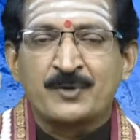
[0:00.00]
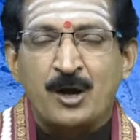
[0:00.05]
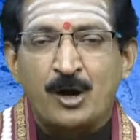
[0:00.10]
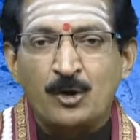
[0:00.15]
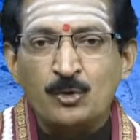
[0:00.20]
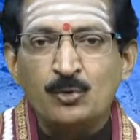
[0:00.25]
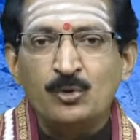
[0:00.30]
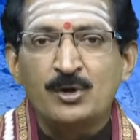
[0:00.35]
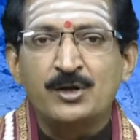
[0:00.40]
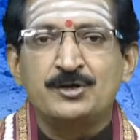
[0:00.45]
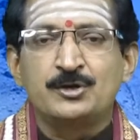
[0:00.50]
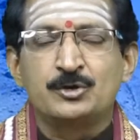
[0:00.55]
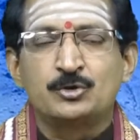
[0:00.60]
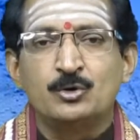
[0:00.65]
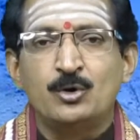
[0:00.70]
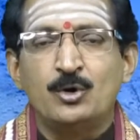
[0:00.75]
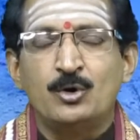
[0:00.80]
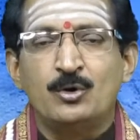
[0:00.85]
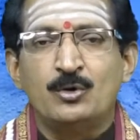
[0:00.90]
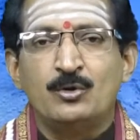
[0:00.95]
అడుగుల
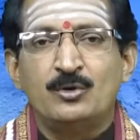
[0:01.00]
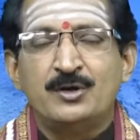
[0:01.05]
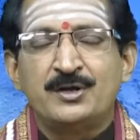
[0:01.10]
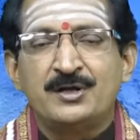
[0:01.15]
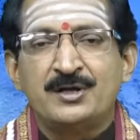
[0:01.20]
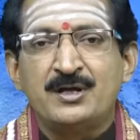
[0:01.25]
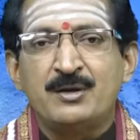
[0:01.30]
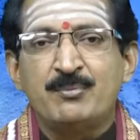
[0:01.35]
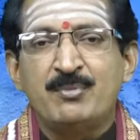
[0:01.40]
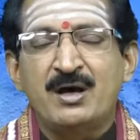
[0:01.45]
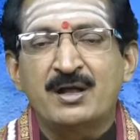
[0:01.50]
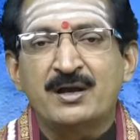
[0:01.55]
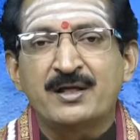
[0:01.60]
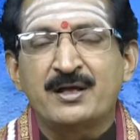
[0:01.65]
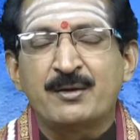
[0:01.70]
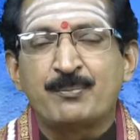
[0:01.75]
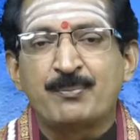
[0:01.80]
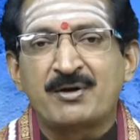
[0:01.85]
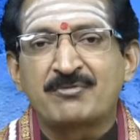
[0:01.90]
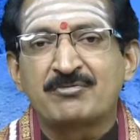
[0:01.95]
ఎత్తులో
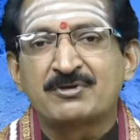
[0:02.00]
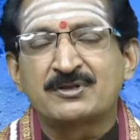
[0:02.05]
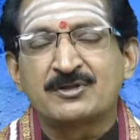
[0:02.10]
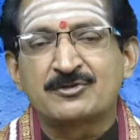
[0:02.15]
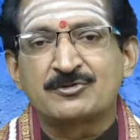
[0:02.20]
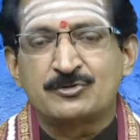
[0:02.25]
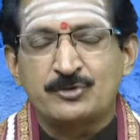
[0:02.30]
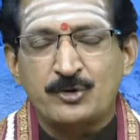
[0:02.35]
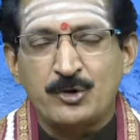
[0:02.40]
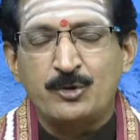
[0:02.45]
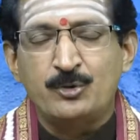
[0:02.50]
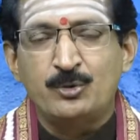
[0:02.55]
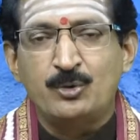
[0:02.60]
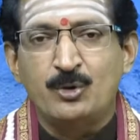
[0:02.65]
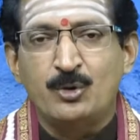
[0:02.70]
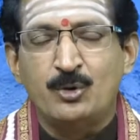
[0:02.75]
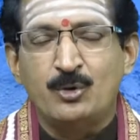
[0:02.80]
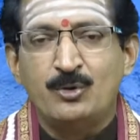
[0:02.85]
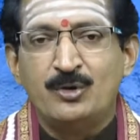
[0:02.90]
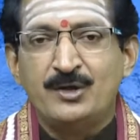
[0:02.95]
హిమాలయ పర్వత
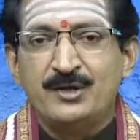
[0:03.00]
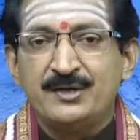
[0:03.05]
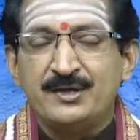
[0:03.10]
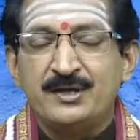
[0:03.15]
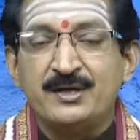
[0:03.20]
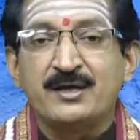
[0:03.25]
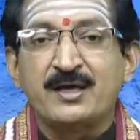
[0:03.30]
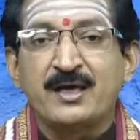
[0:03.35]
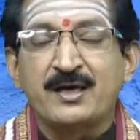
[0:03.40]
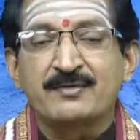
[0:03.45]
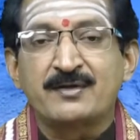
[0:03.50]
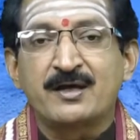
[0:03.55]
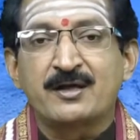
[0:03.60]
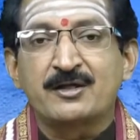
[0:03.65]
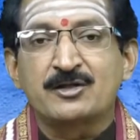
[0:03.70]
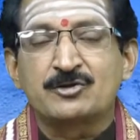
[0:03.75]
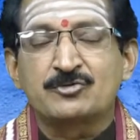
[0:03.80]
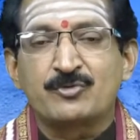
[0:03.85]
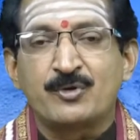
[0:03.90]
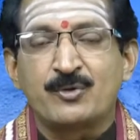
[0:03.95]
శ్రేణుల్లో ఈ
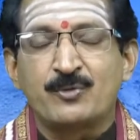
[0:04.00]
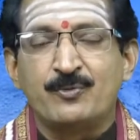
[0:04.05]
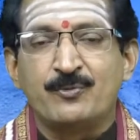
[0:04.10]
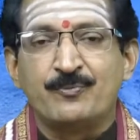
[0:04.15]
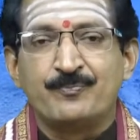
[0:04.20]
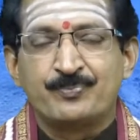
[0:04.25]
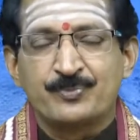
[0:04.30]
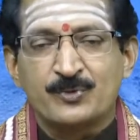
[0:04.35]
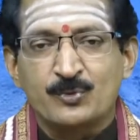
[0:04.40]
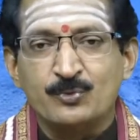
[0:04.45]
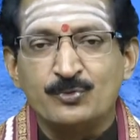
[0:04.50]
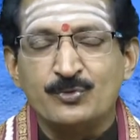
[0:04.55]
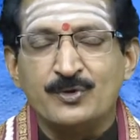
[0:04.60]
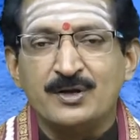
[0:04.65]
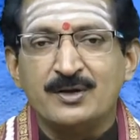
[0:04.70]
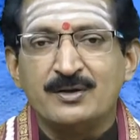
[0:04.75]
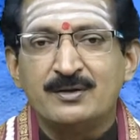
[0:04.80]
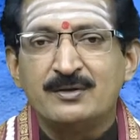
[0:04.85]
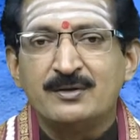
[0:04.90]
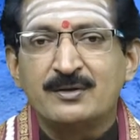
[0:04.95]
కేదారేశ్వరం ఉంది
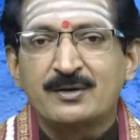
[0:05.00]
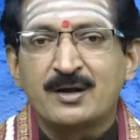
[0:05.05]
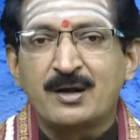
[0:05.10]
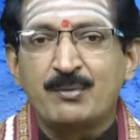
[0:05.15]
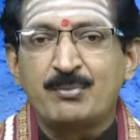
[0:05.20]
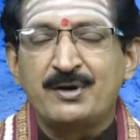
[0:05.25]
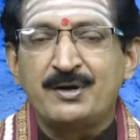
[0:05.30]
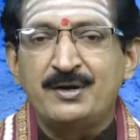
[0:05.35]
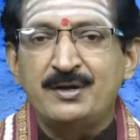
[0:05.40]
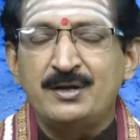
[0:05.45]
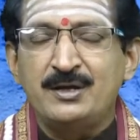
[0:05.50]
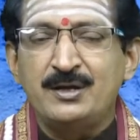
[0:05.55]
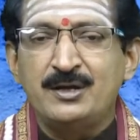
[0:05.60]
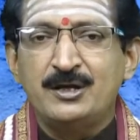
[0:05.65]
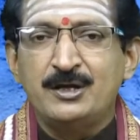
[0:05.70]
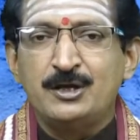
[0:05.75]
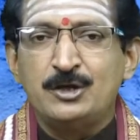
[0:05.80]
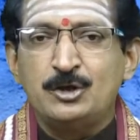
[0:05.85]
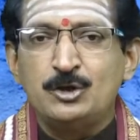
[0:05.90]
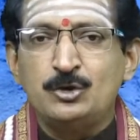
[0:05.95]
కాబట్టి
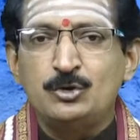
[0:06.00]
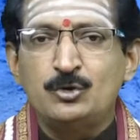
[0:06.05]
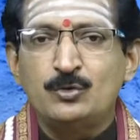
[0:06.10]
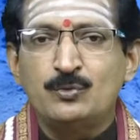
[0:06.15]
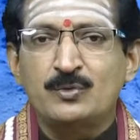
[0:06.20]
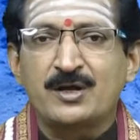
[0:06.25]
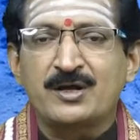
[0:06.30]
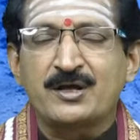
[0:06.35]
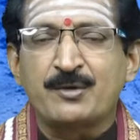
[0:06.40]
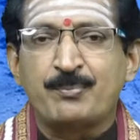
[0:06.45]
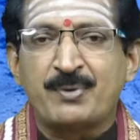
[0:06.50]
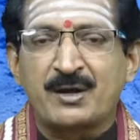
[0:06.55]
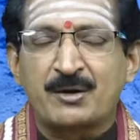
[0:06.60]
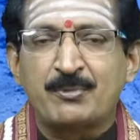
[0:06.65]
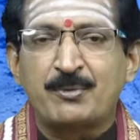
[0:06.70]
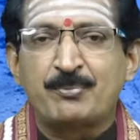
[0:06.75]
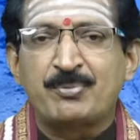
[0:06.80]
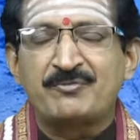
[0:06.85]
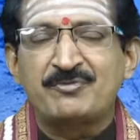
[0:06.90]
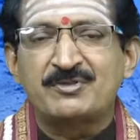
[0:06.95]
హిందువులకి
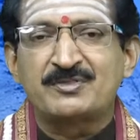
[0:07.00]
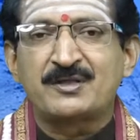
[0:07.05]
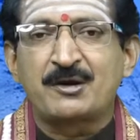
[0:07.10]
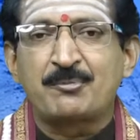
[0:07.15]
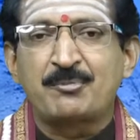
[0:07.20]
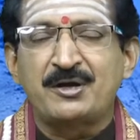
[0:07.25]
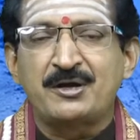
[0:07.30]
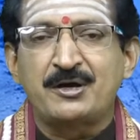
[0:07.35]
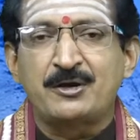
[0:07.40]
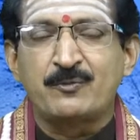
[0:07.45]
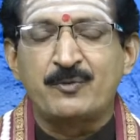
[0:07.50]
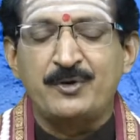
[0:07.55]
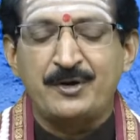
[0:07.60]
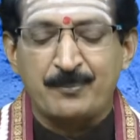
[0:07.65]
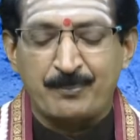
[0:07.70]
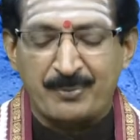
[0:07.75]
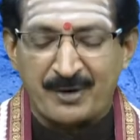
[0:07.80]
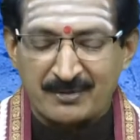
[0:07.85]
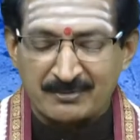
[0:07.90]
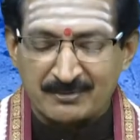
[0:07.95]
పరమ పవిత్రమైనటువంటి
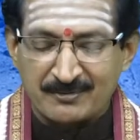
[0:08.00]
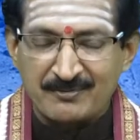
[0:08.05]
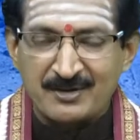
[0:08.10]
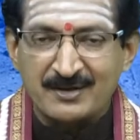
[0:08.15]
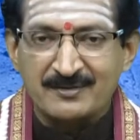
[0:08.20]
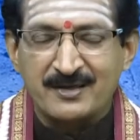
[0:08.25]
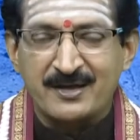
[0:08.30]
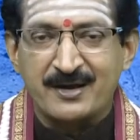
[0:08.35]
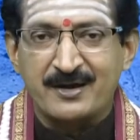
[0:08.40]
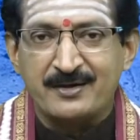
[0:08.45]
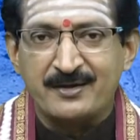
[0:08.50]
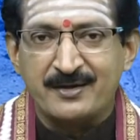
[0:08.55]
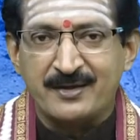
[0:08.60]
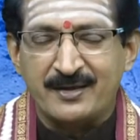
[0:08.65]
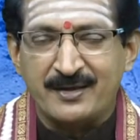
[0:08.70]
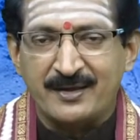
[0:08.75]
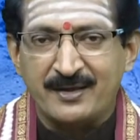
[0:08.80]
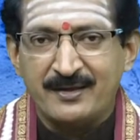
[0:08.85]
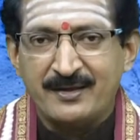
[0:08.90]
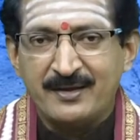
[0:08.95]
ప్రాంతం ఏదయ్యా అంటే
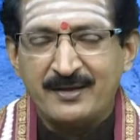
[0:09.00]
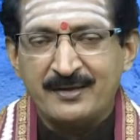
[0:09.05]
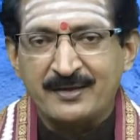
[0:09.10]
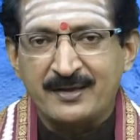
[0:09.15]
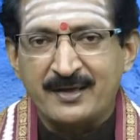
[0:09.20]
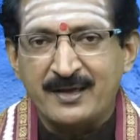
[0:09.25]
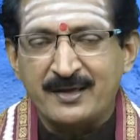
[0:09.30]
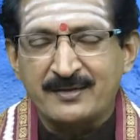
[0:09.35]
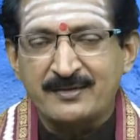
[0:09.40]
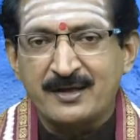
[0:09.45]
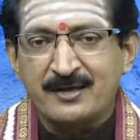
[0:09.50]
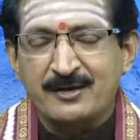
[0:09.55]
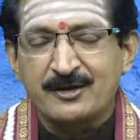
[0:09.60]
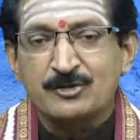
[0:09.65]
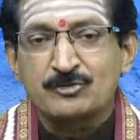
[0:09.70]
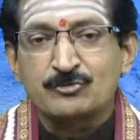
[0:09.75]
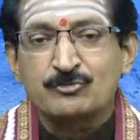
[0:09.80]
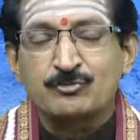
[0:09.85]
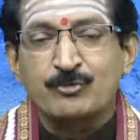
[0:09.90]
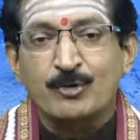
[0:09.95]

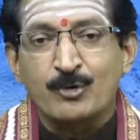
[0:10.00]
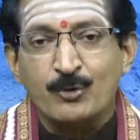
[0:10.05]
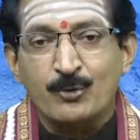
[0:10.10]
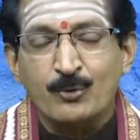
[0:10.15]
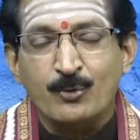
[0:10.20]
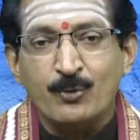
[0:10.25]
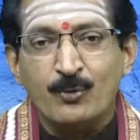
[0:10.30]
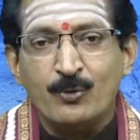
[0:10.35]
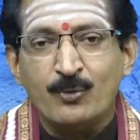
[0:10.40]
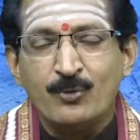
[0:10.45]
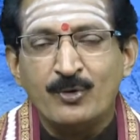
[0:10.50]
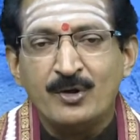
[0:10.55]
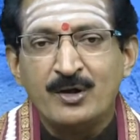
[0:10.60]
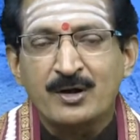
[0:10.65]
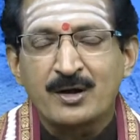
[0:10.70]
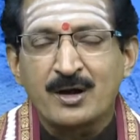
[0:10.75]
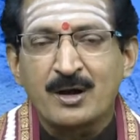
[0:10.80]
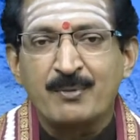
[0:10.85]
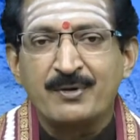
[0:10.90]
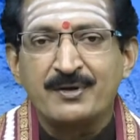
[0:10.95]
కేదారేశ్వరుడు
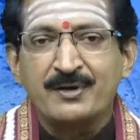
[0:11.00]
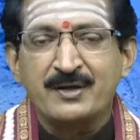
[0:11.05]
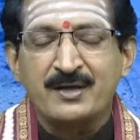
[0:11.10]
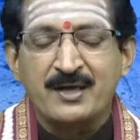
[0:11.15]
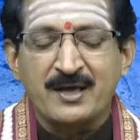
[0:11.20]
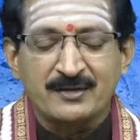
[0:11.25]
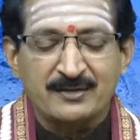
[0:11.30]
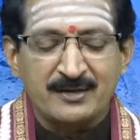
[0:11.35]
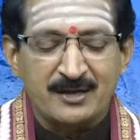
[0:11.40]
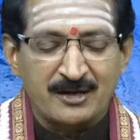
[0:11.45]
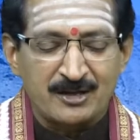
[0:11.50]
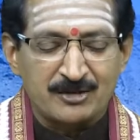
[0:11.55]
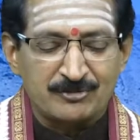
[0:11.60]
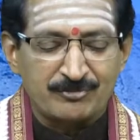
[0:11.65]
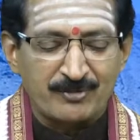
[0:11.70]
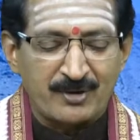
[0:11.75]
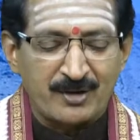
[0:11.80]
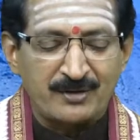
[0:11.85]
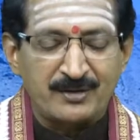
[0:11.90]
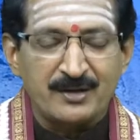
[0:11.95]
కాబట్టి
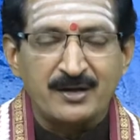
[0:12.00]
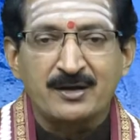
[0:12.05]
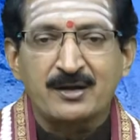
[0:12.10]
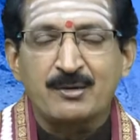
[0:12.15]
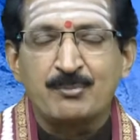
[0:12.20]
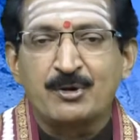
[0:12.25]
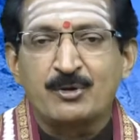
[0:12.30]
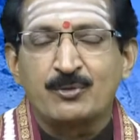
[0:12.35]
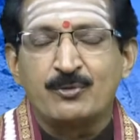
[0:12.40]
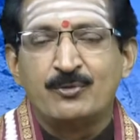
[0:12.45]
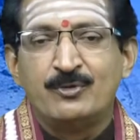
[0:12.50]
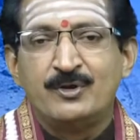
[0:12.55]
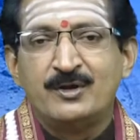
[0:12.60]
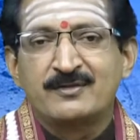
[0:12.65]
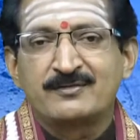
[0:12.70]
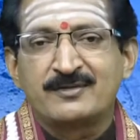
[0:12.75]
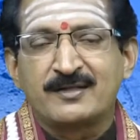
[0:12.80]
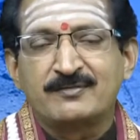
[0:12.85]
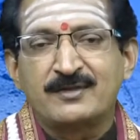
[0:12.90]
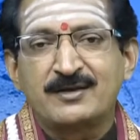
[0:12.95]
కేదారేశ్వరాన్ని కనుక మనం
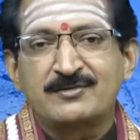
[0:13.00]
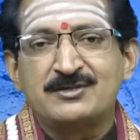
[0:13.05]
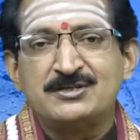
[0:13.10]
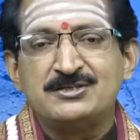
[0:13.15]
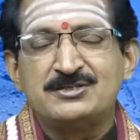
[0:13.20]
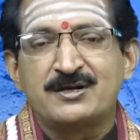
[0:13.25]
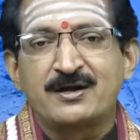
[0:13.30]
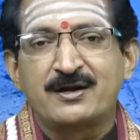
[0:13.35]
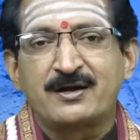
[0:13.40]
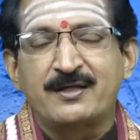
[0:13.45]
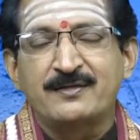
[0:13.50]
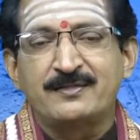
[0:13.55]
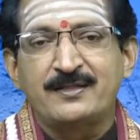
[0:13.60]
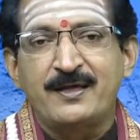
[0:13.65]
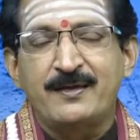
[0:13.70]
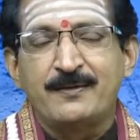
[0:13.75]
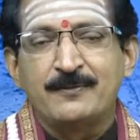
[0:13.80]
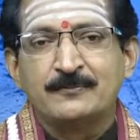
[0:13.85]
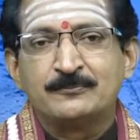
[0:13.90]
సందర్శించినట్లయితే